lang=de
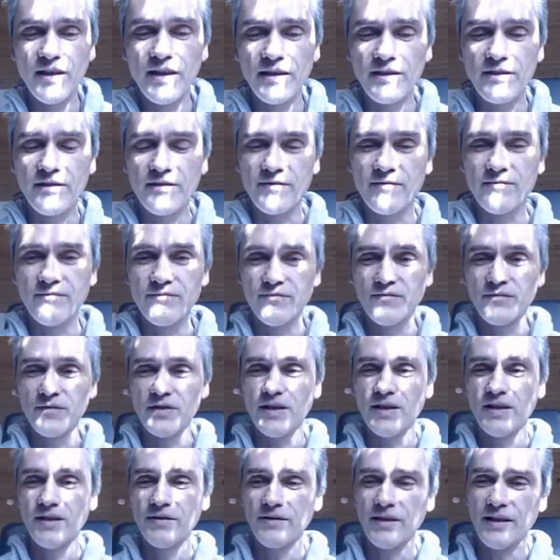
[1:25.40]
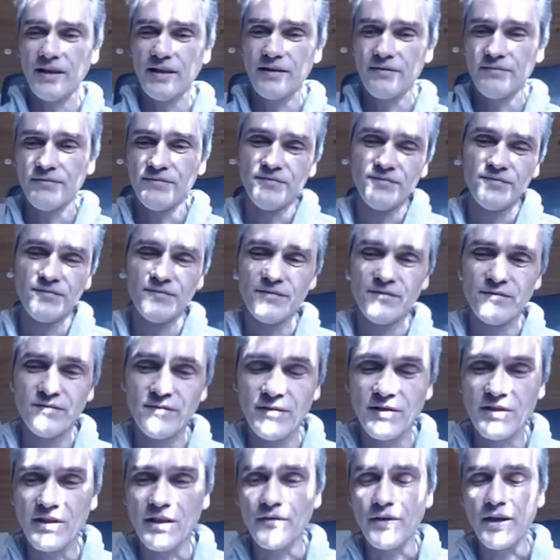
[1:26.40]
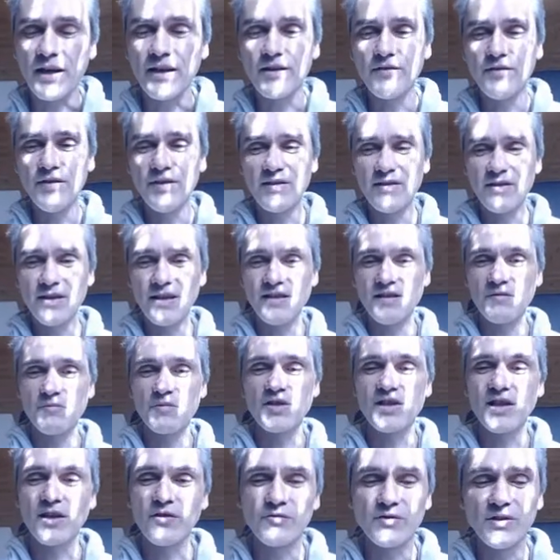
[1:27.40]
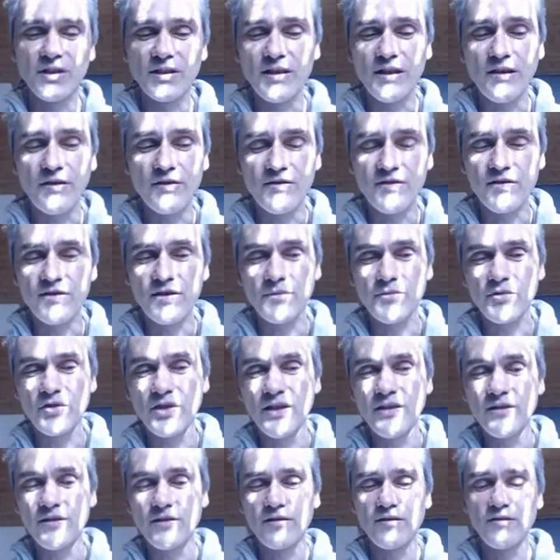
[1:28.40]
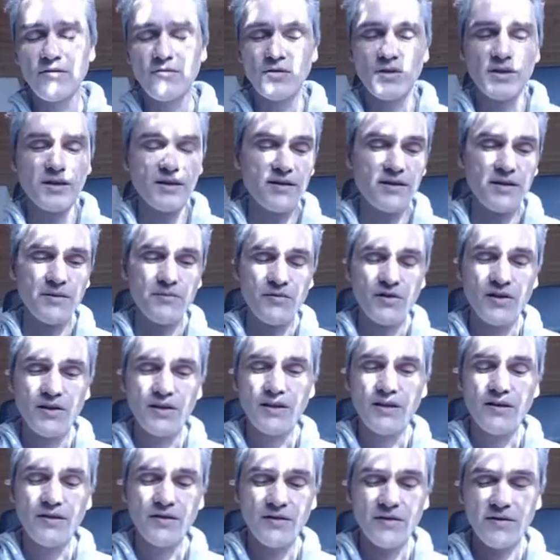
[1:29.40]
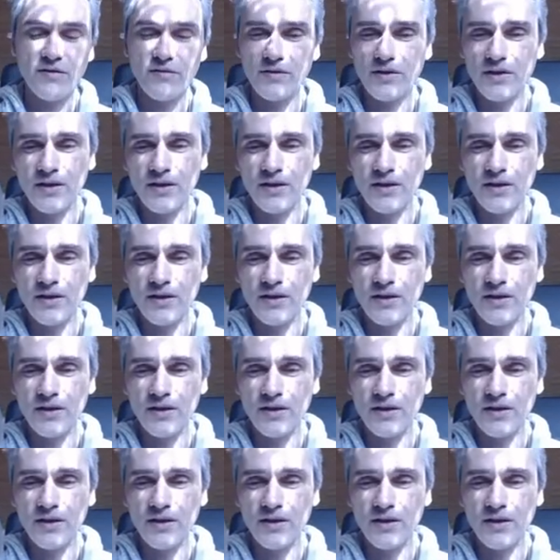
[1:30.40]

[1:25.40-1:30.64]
Klicks ja, der ist darauf angewiesen, dass er mit seinen 100.000 Abonnenten oder 70.000